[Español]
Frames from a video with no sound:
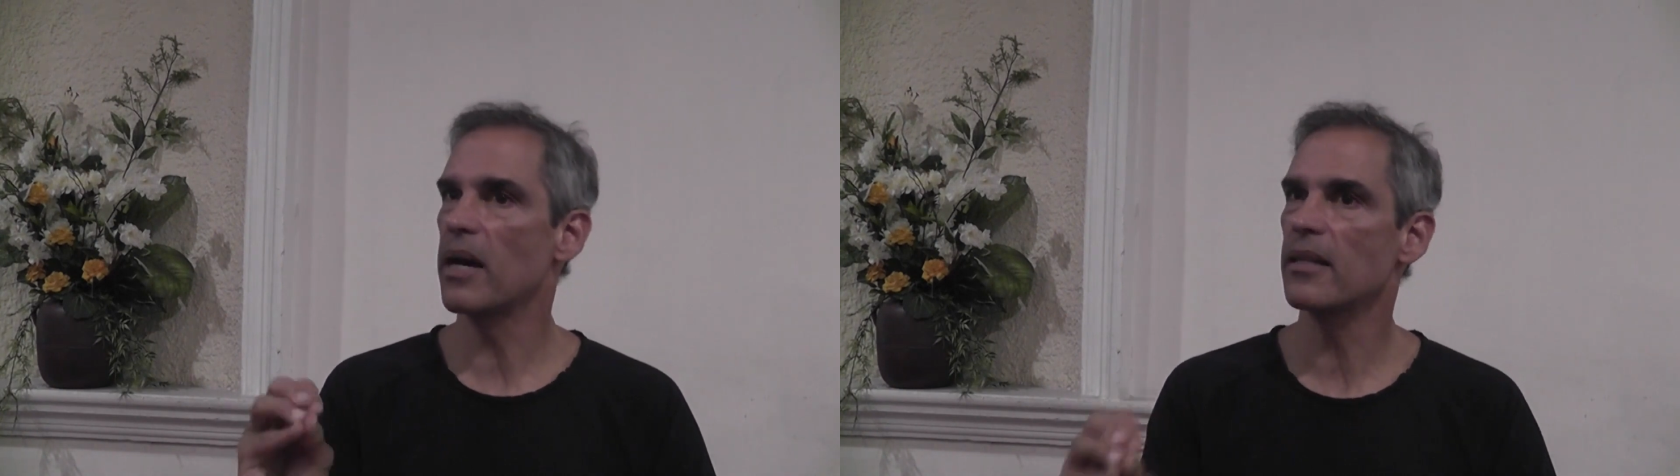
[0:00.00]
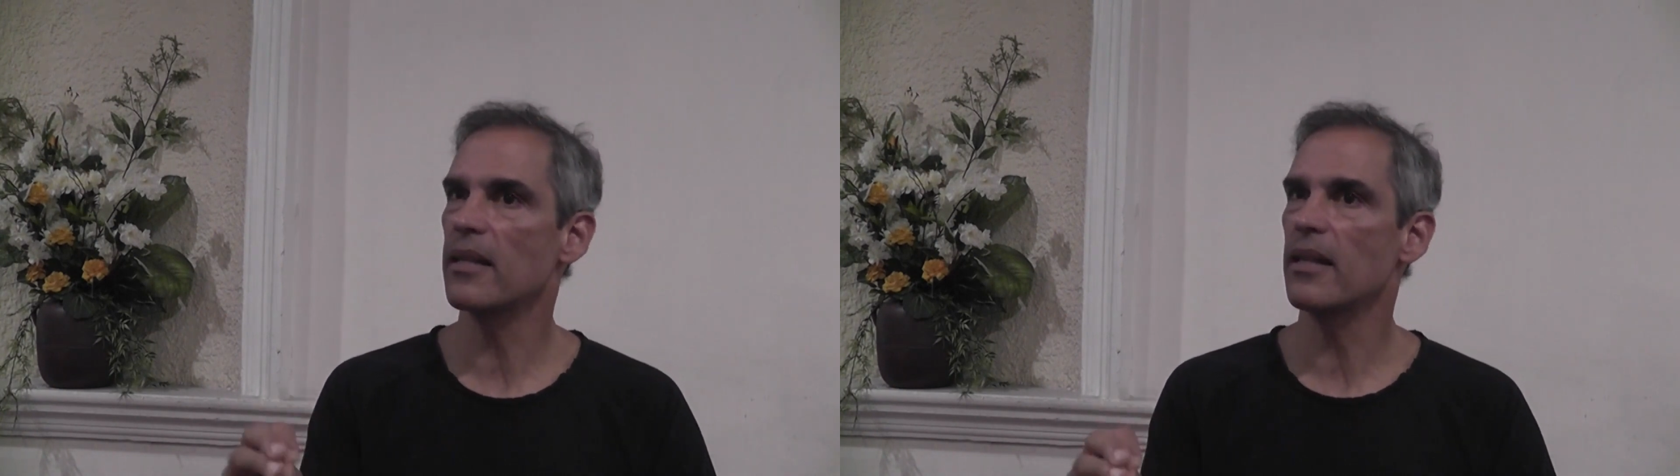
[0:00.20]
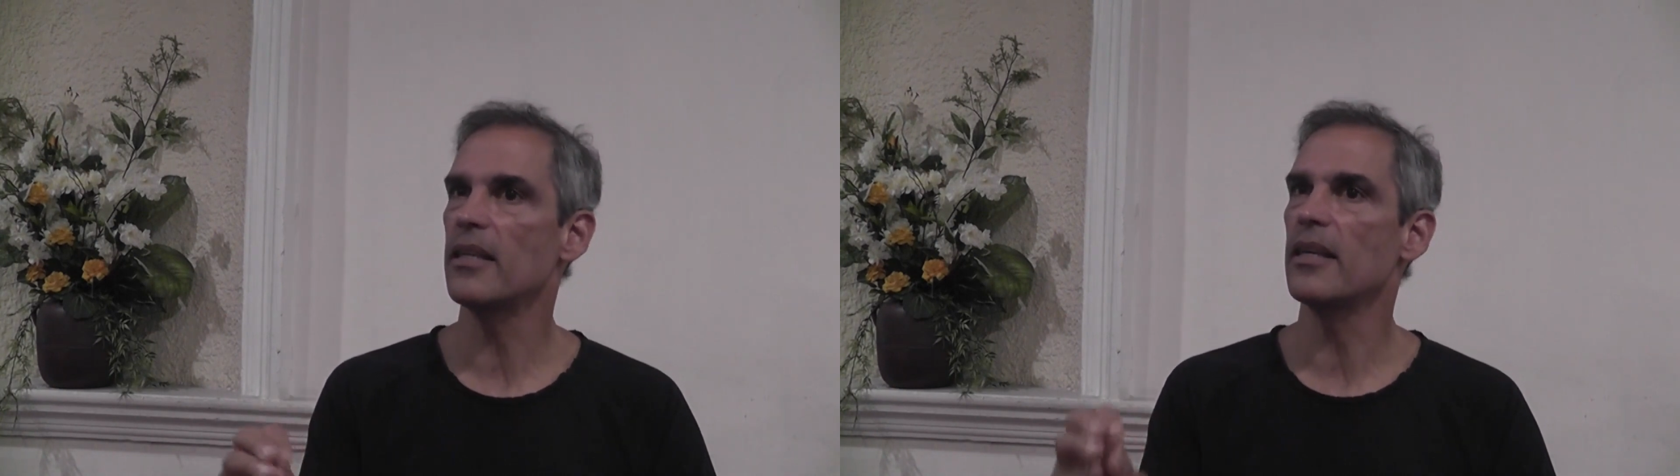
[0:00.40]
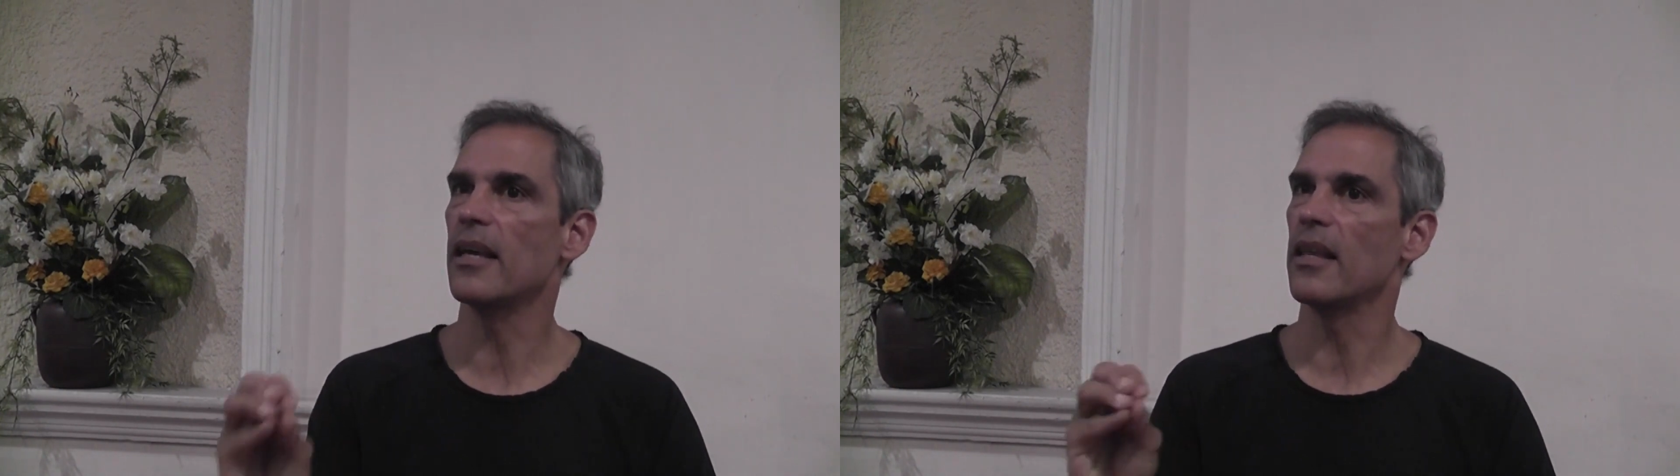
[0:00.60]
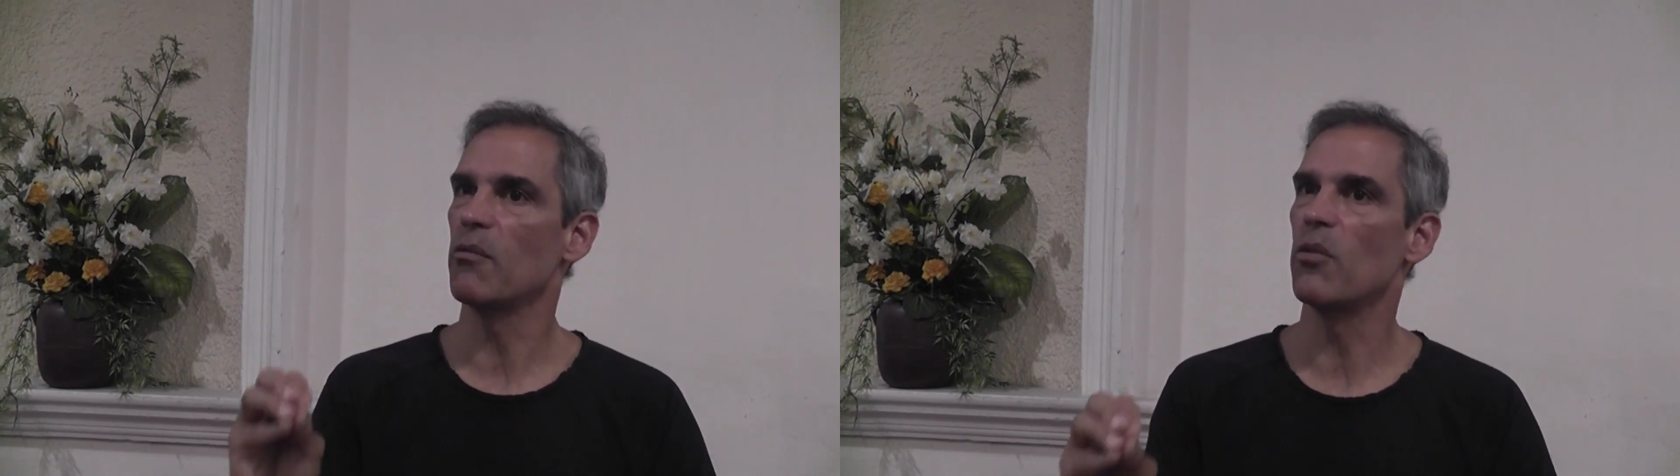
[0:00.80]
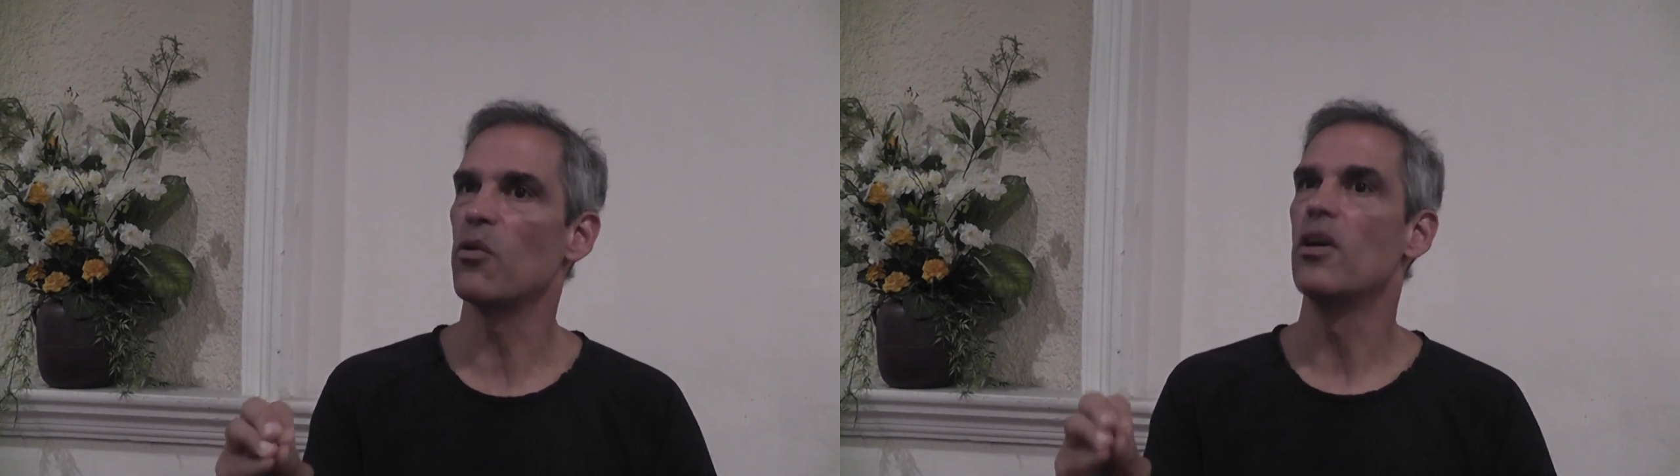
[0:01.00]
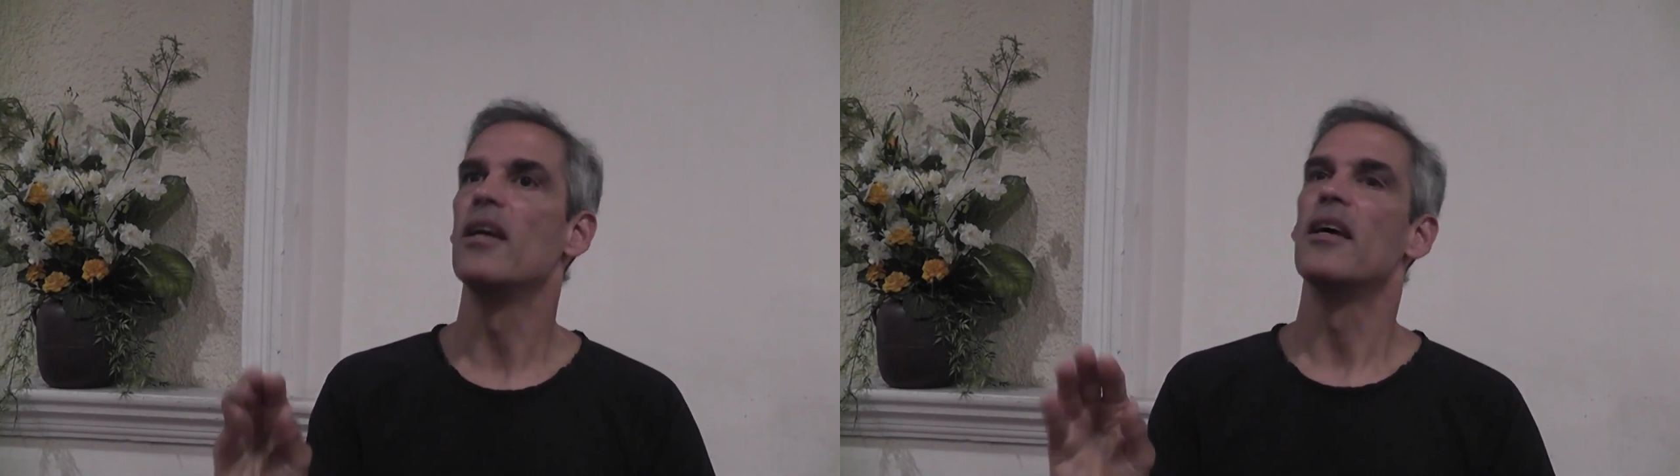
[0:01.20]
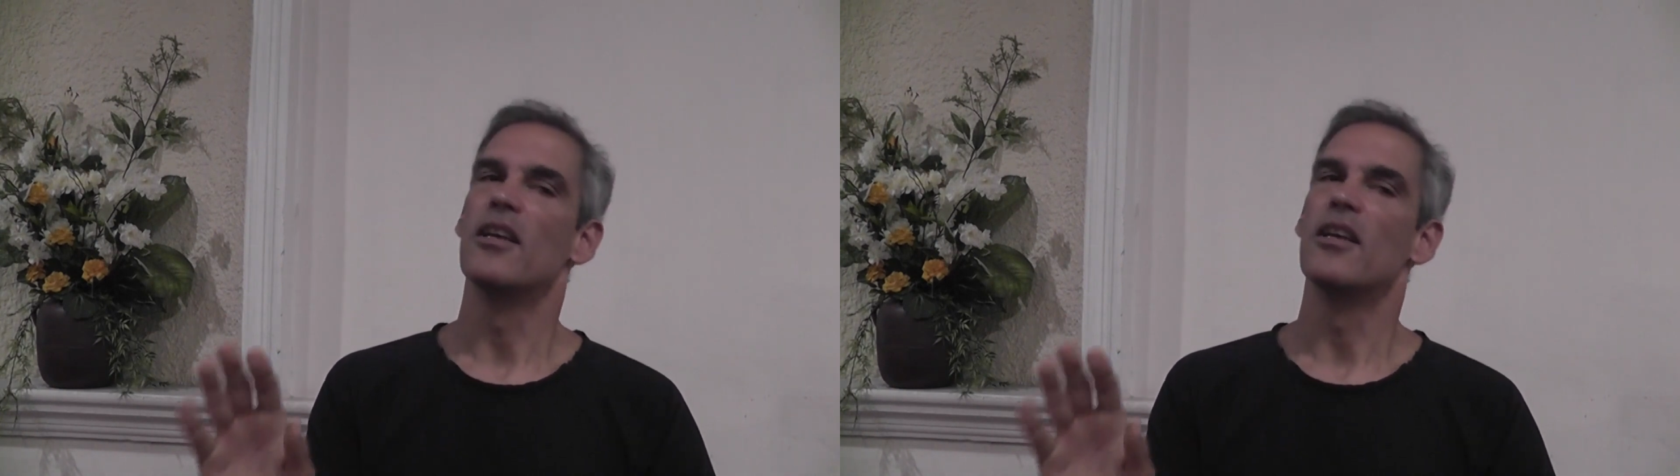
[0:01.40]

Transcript: parte de ti que de nuevo